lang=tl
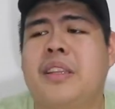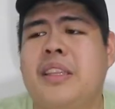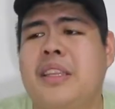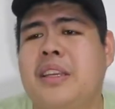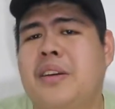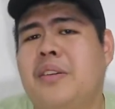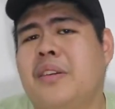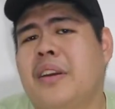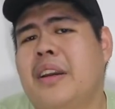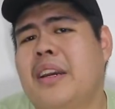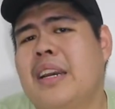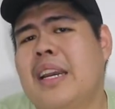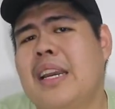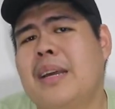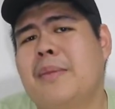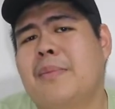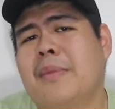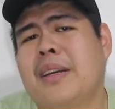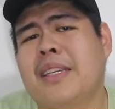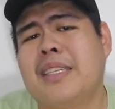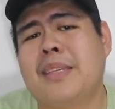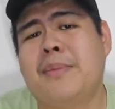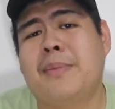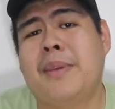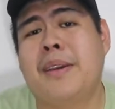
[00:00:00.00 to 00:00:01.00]
Hindi ko rin alam
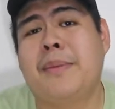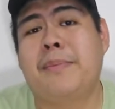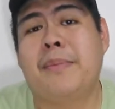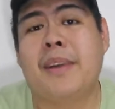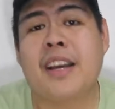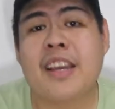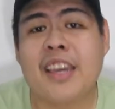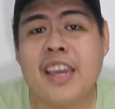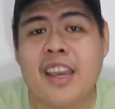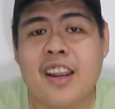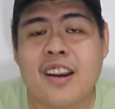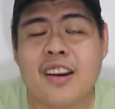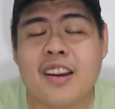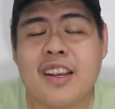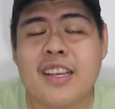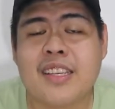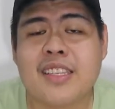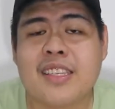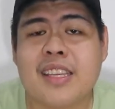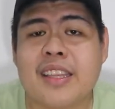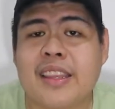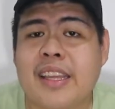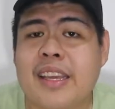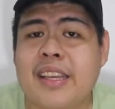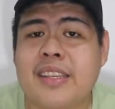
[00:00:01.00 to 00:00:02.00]
kasi may mga
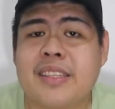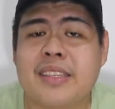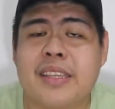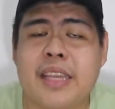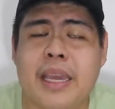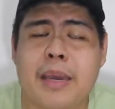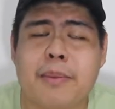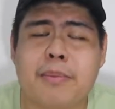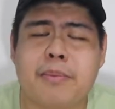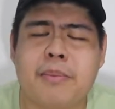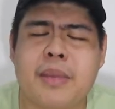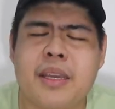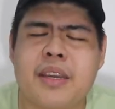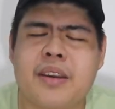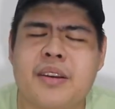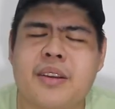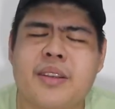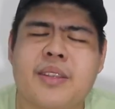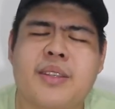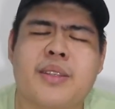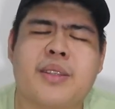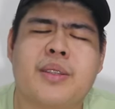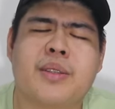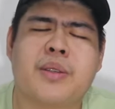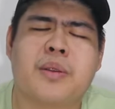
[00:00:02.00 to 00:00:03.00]
areas that I skip
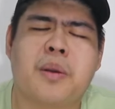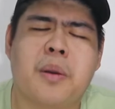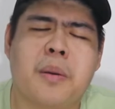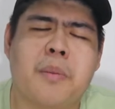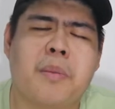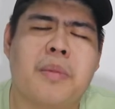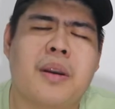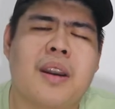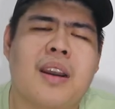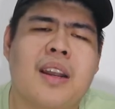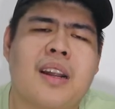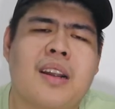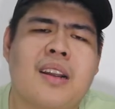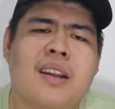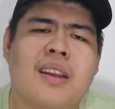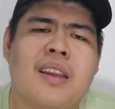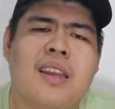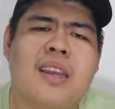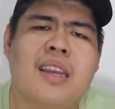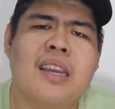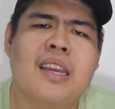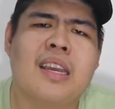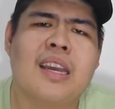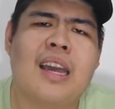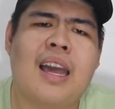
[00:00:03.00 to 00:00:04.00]
because sobrang
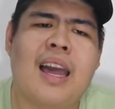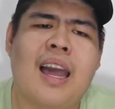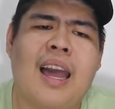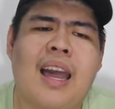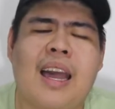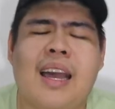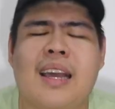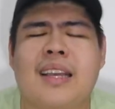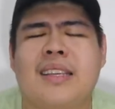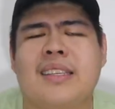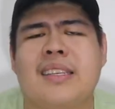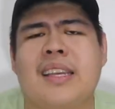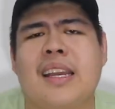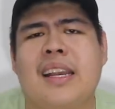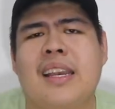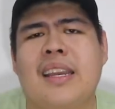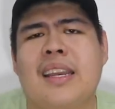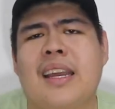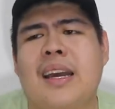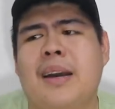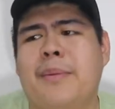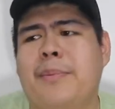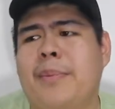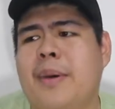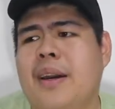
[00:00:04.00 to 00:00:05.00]
hassle
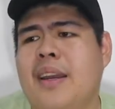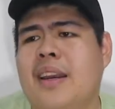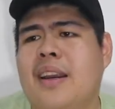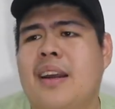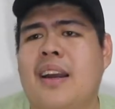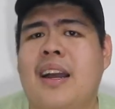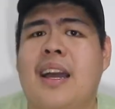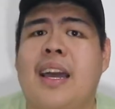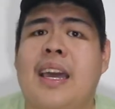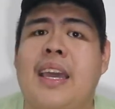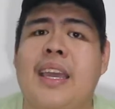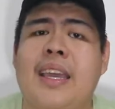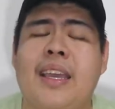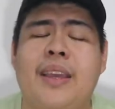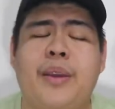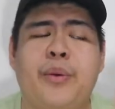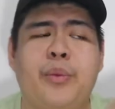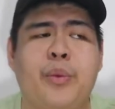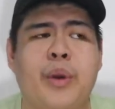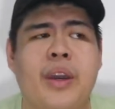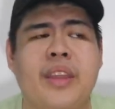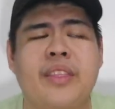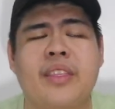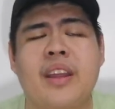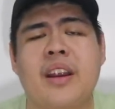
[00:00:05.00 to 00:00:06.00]
na. Parang I
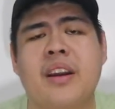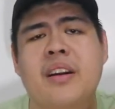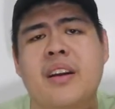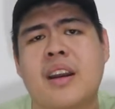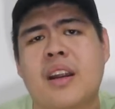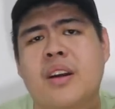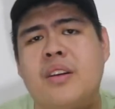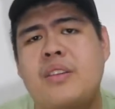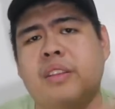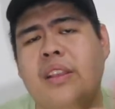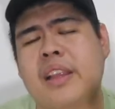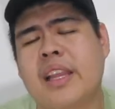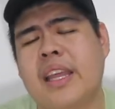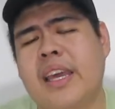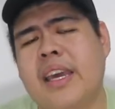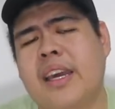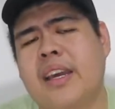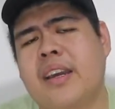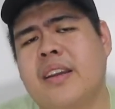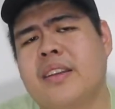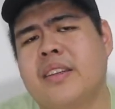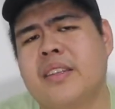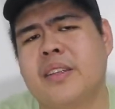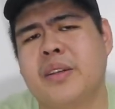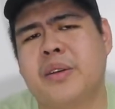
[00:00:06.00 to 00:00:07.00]
went around like
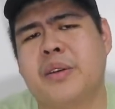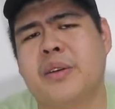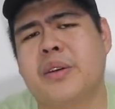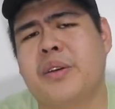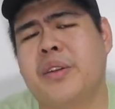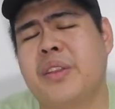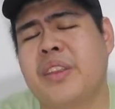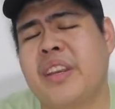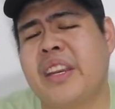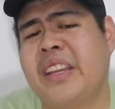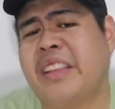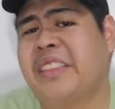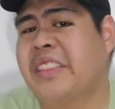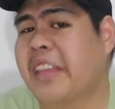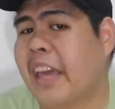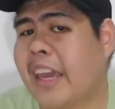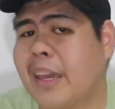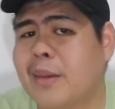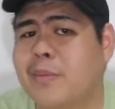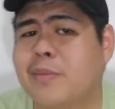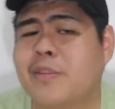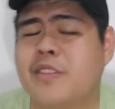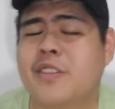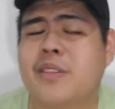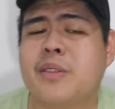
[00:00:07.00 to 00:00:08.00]
siguro three
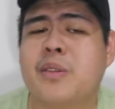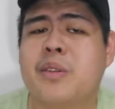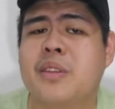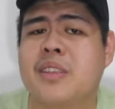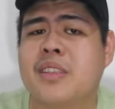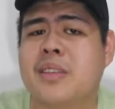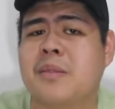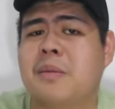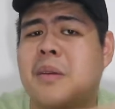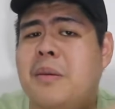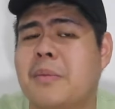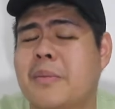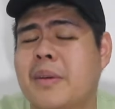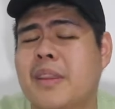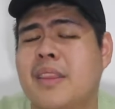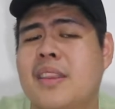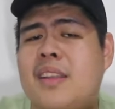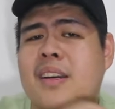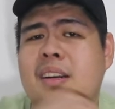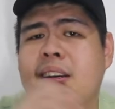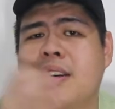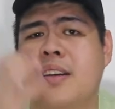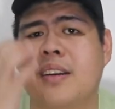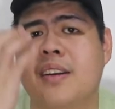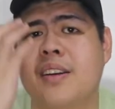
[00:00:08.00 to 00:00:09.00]
times dun sa may
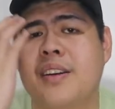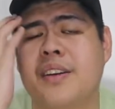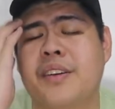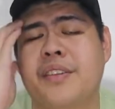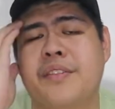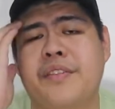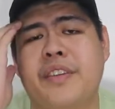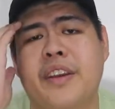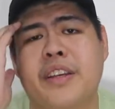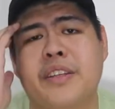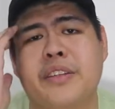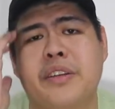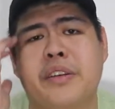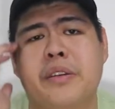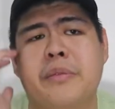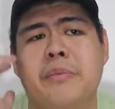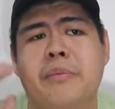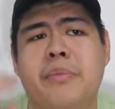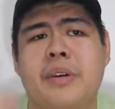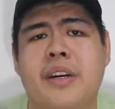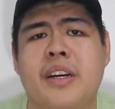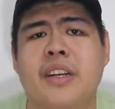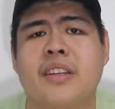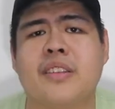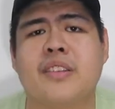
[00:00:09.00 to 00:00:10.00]
bandang fiction
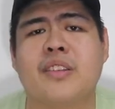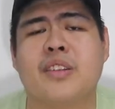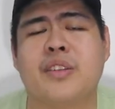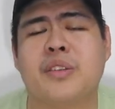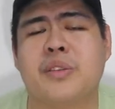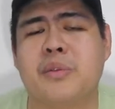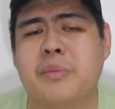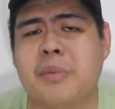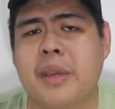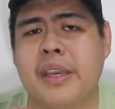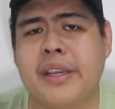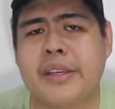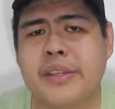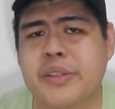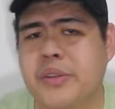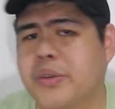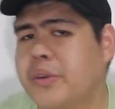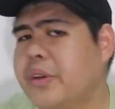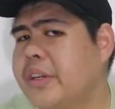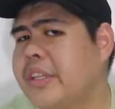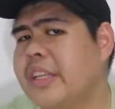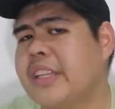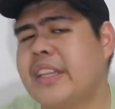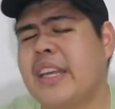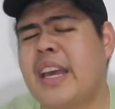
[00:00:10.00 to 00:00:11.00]
part just to make
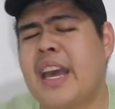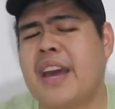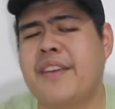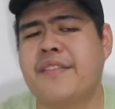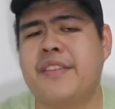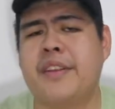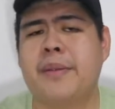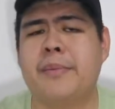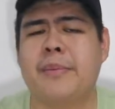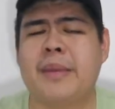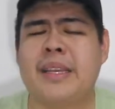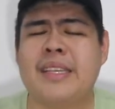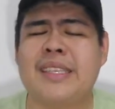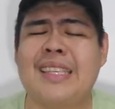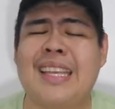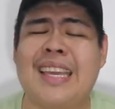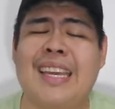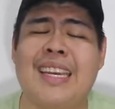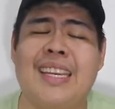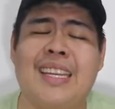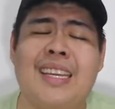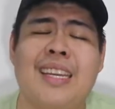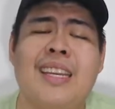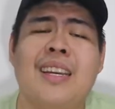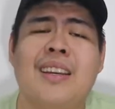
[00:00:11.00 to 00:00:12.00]
sure that I haven't missed
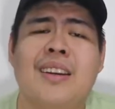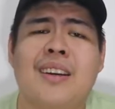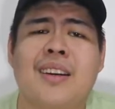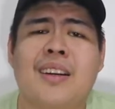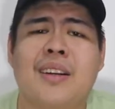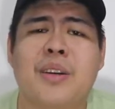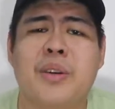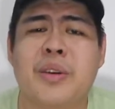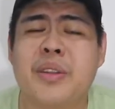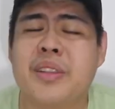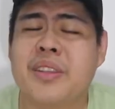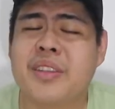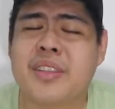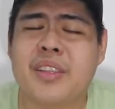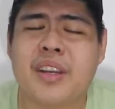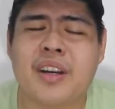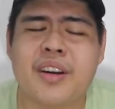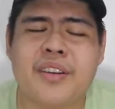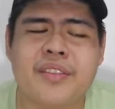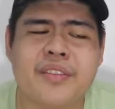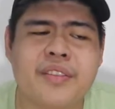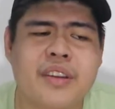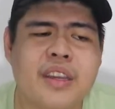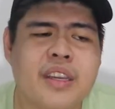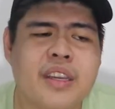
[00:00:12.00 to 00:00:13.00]
any good stuff.